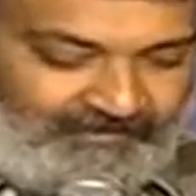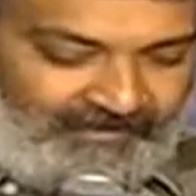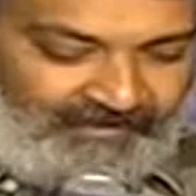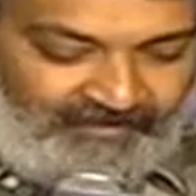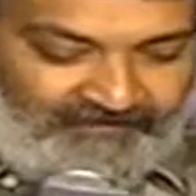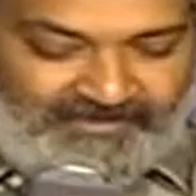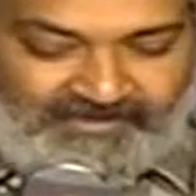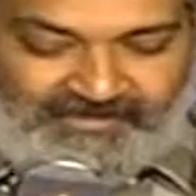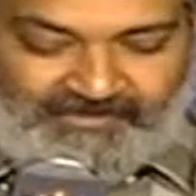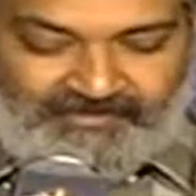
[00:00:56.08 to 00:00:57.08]
తను ఇన్వెస్ట్
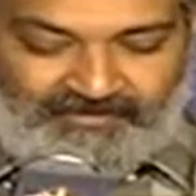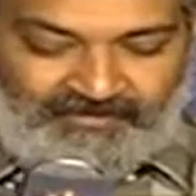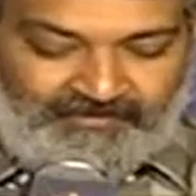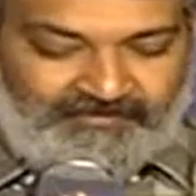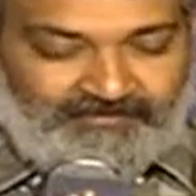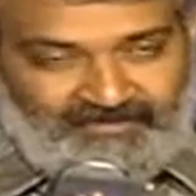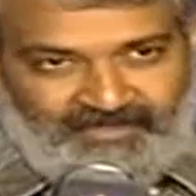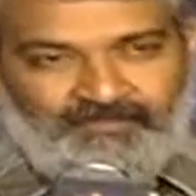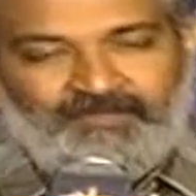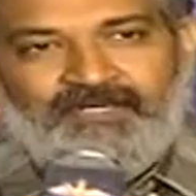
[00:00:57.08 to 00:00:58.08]
చేస్తున్న
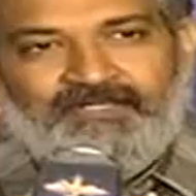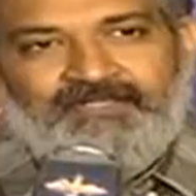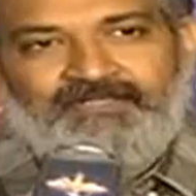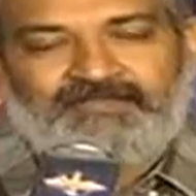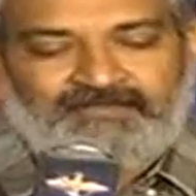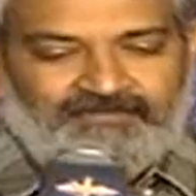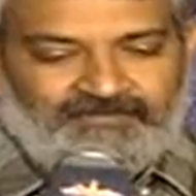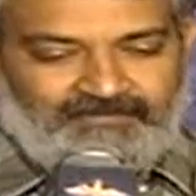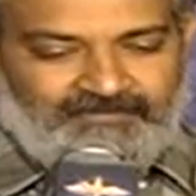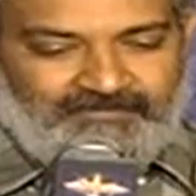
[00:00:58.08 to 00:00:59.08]
టైం కానీ
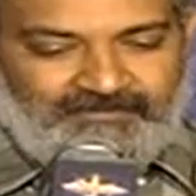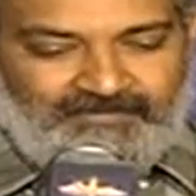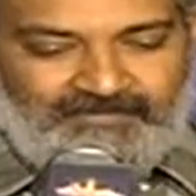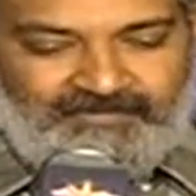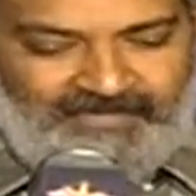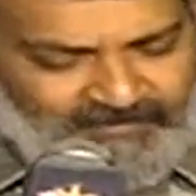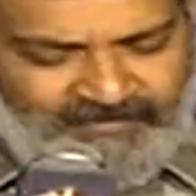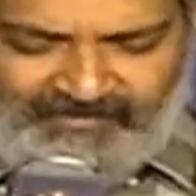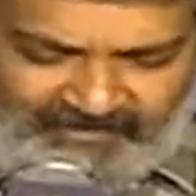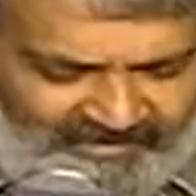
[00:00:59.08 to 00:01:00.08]
టైం
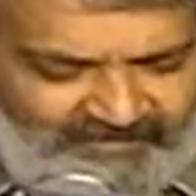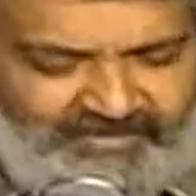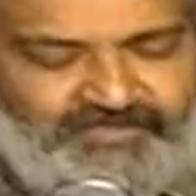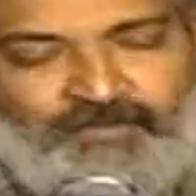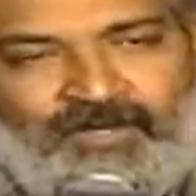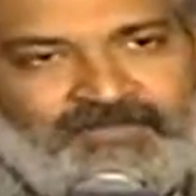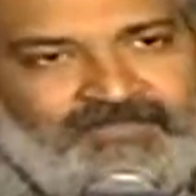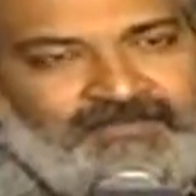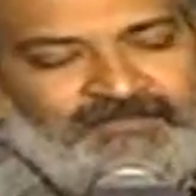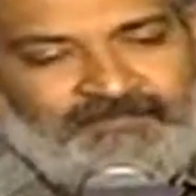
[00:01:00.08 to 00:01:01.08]
కాదు టైం ఈజ్ అ స్మాల్
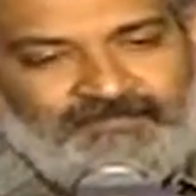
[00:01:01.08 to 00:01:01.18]
థింగ్